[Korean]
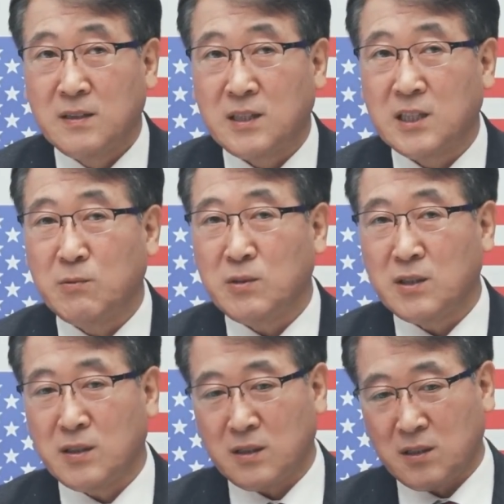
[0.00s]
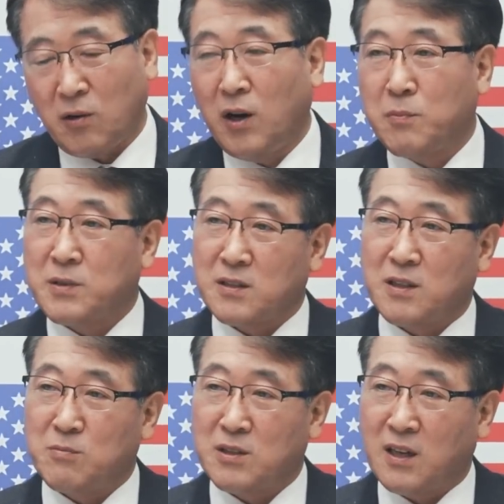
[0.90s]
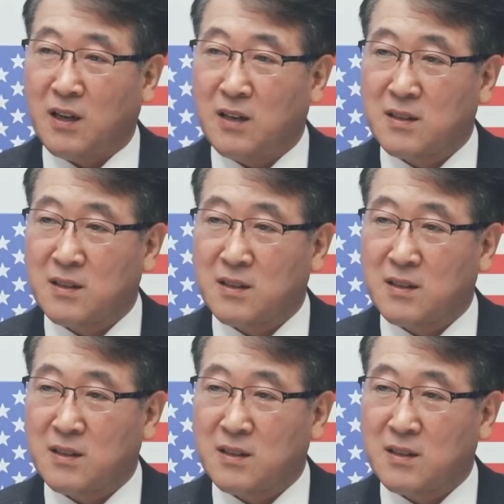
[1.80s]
지금 이제 경합 상태입니다.